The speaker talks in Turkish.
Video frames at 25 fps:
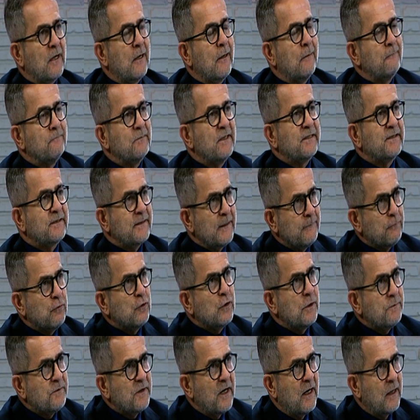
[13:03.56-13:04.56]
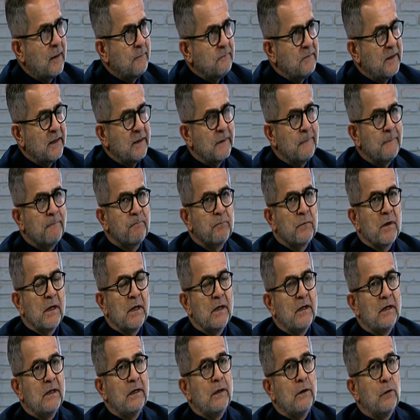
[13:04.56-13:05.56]
hamlesi de böyle bir hamle.
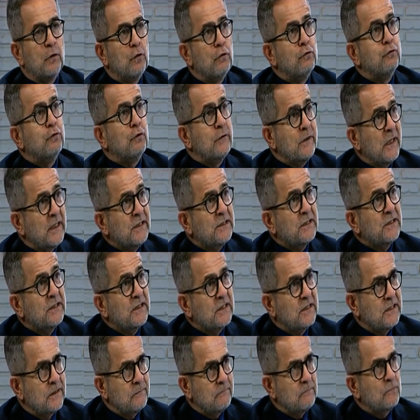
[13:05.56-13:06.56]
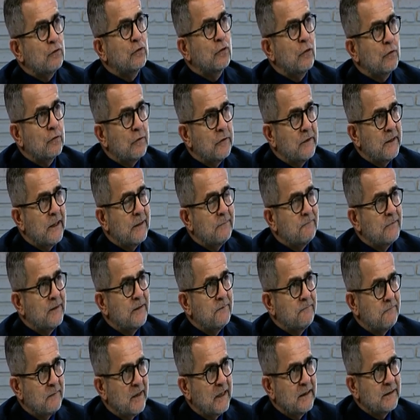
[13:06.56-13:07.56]
E, öldürülen kişi kim? Çok
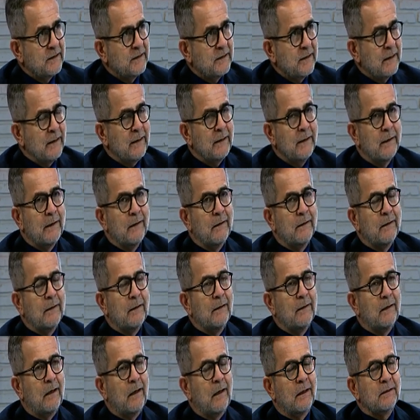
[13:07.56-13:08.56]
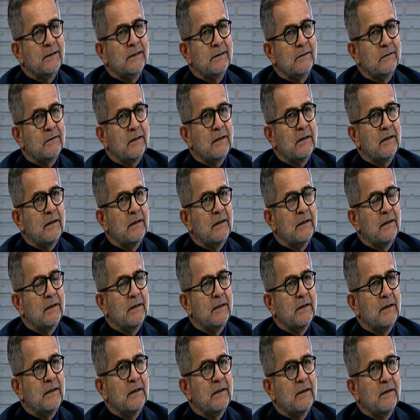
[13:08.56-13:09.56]
önemli bence. E, aslında
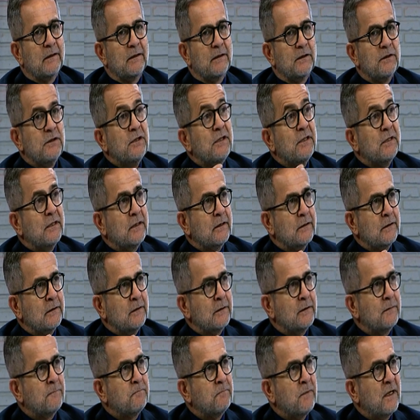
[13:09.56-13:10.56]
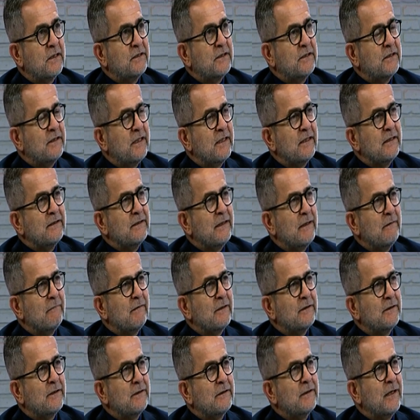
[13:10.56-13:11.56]
e, İran'ın bence derin
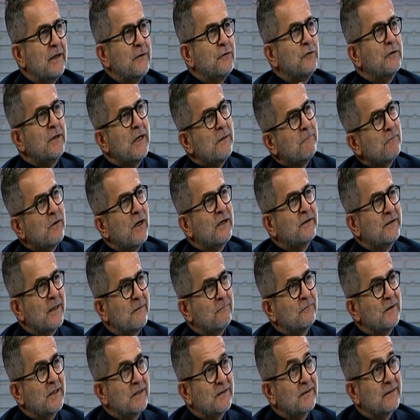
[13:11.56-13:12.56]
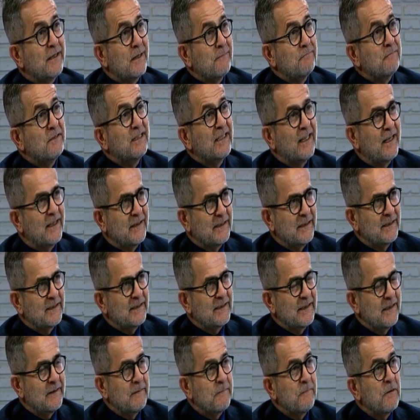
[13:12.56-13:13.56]
devletinin en önemli adamlarından bir
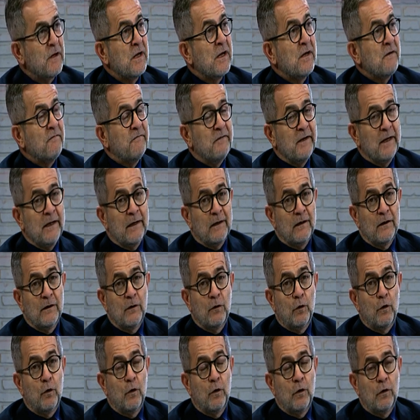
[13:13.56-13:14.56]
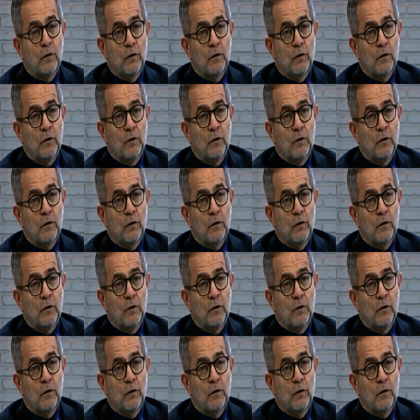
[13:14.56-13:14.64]
tanesi. Ve e, o,